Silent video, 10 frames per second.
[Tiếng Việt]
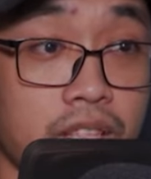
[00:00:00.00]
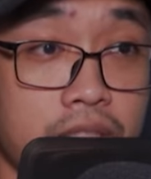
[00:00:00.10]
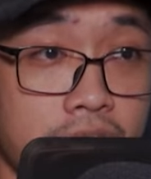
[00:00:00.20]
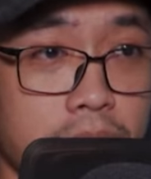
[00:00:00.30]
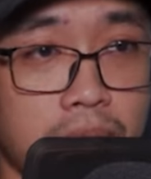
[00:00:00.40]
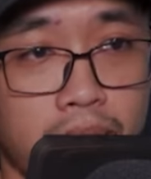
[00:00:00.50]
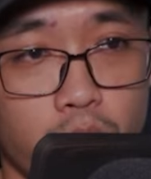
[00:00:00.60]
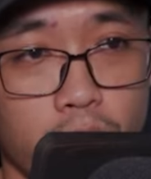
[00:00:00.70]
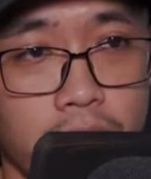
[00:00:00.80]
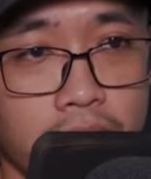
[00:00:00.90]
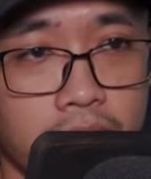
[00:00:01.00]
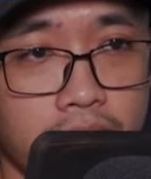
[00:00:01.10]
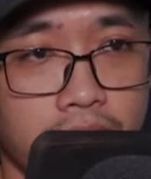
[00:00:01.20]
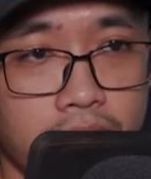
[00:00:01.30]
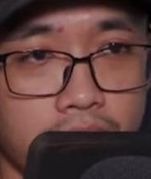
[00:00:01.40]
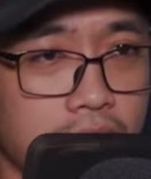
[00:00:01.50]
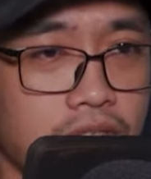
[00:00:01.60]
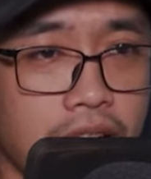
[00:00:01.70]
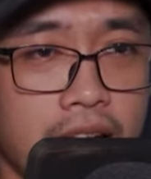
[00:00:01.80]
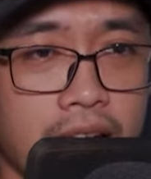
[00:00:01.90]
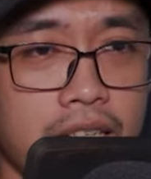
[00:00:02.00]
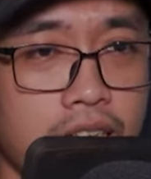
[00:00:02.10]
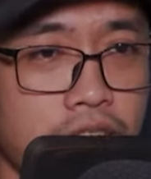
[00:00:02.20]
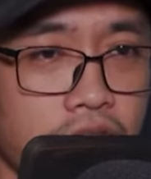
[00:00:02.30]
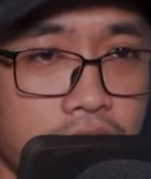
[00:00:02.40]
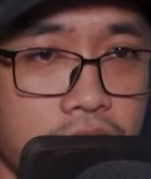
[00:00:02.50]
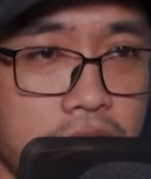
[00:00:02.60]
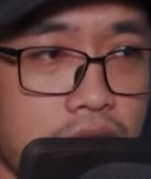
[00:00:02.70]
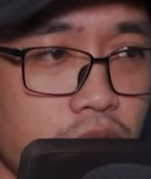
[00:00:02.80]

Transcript: nguyên lực biến hóa, khiến cho thuật này bị cắt đứt.